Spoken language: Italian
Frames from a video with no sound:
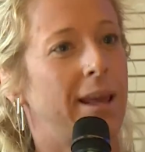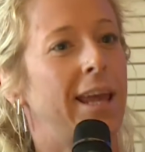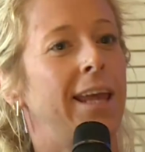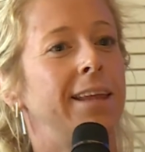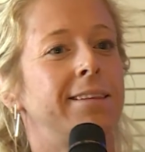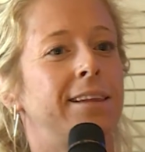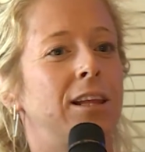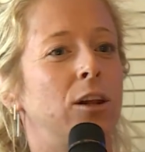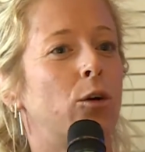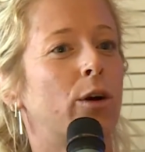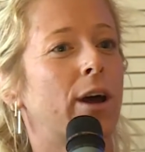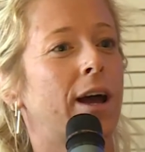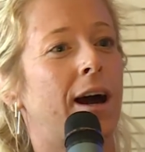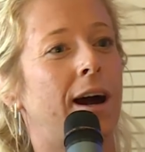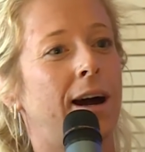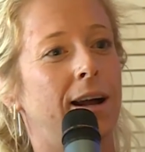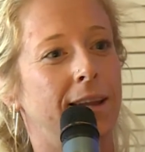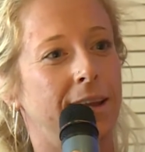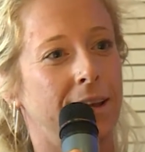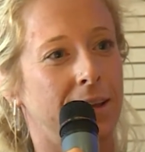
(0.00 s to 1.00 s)
enti
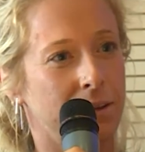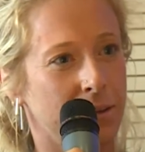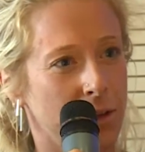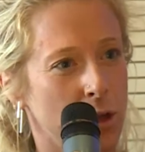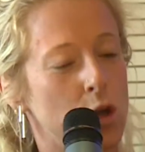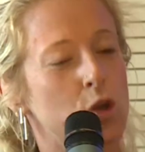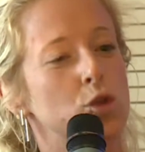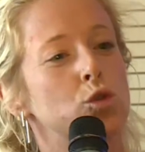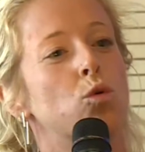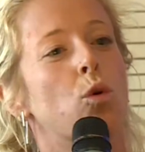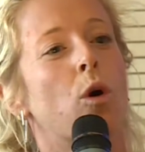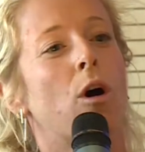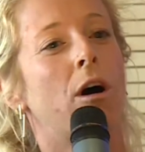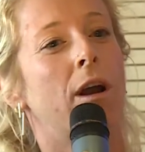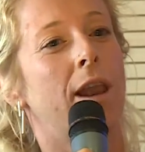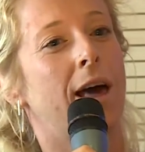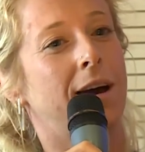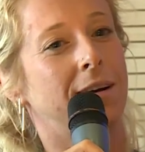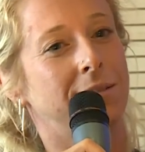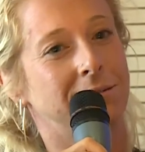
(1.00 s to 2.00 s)
locali,
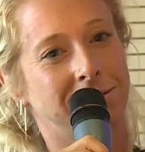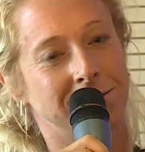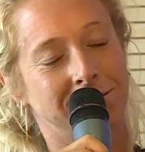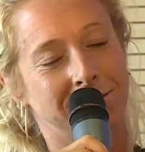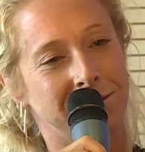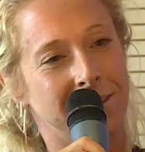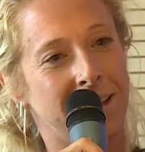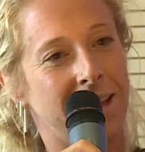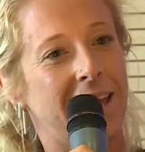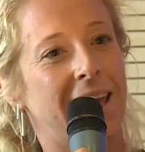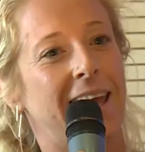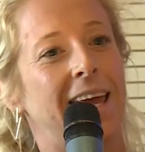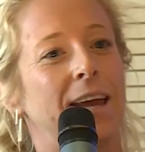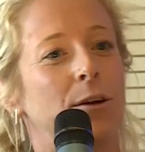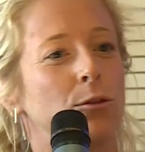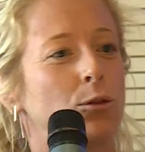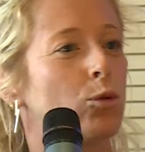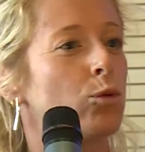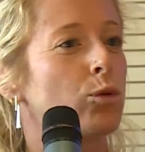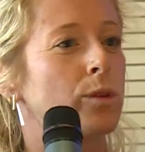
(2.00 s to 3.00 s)
scuola
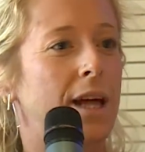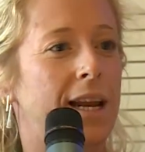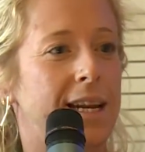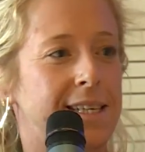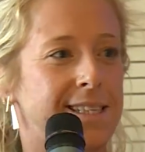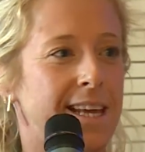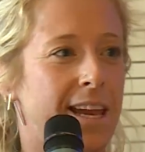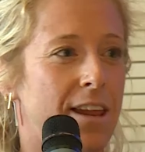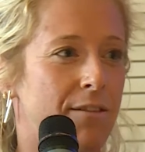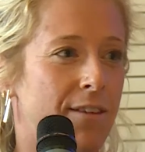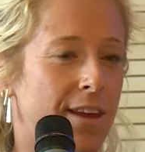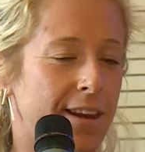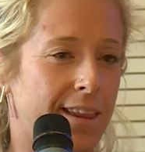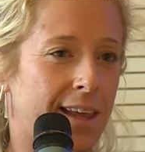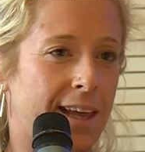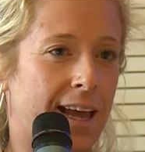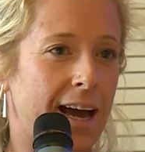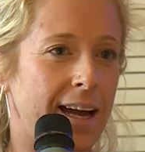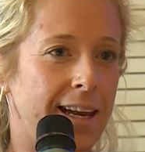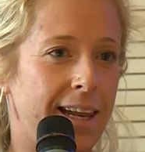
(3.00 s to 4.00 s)
e tutta la serie di
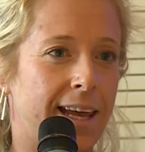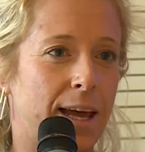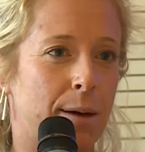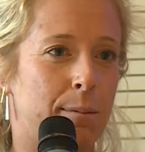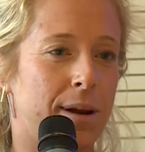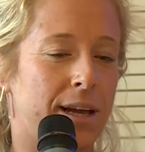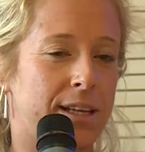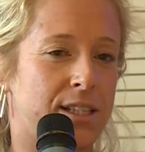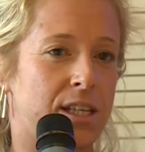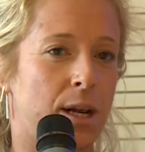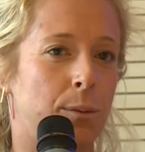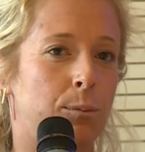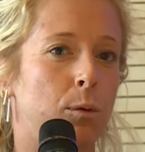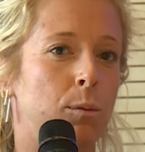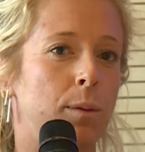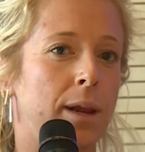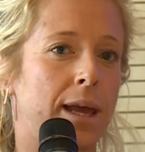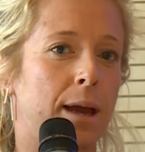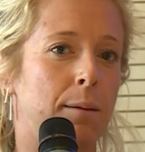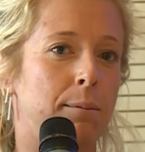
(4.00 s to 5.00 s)
verticali che abbraccia la
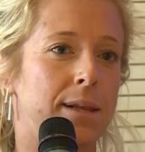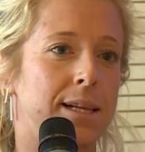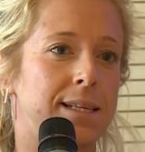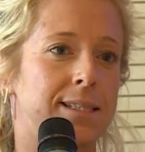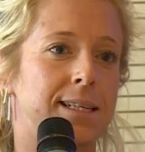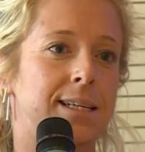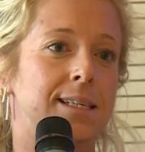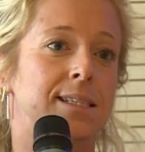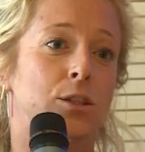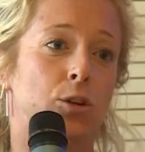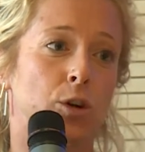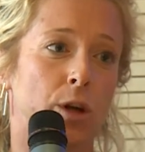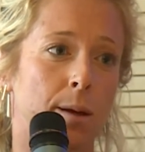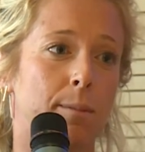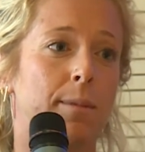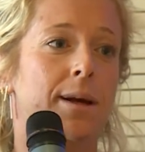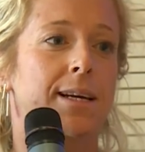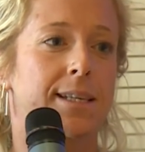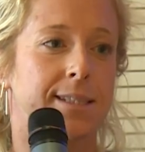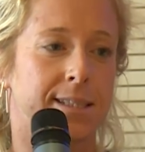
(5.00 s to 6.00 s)
pubblica amministrazione,
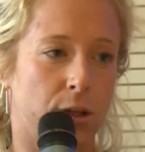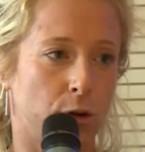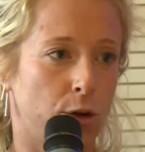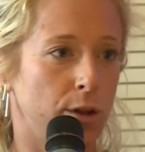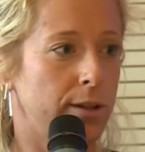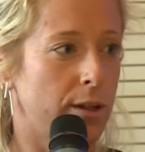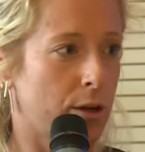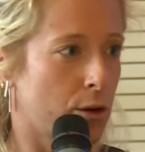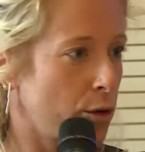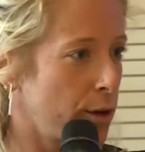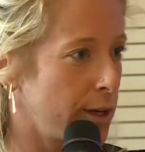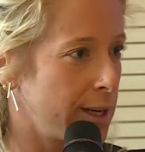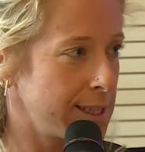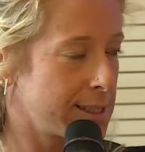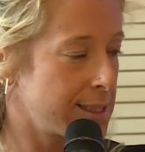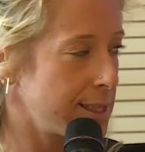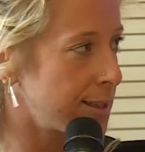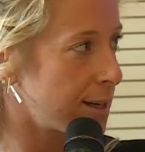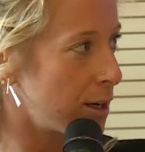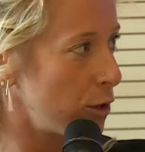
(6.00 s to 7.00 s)
ma che siano
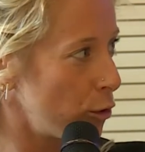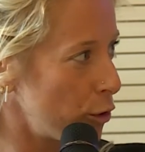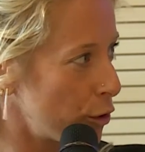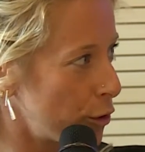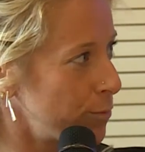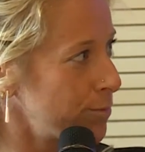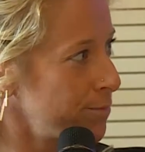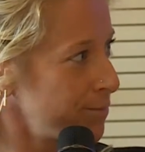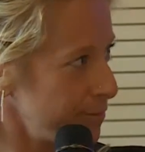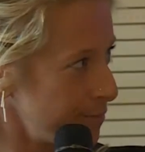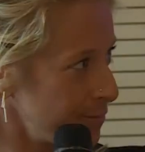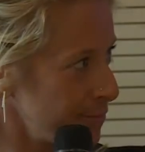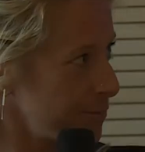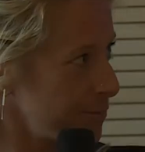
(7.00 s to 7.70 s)
interconnessi tra loro.